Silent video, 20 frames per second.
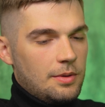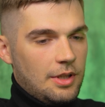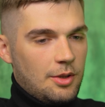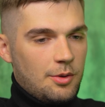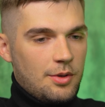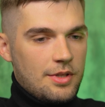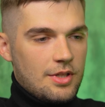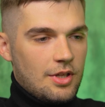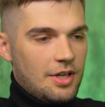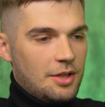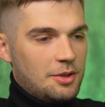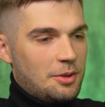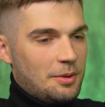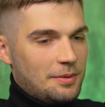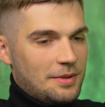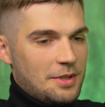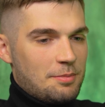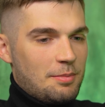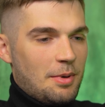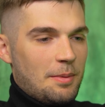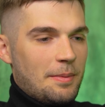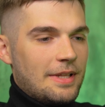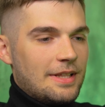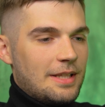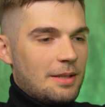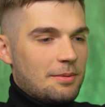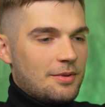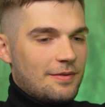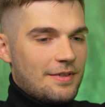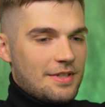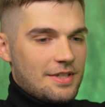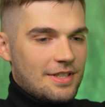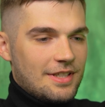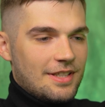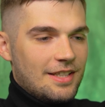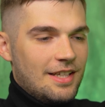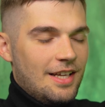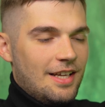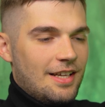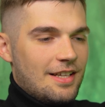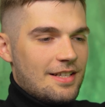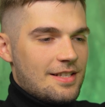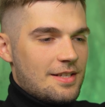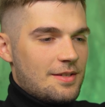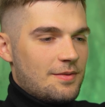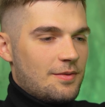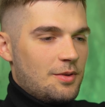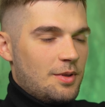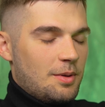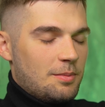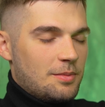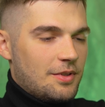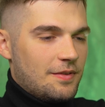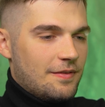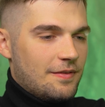taką historię, którą też pamiętam, to właśnie zadzwoniłem do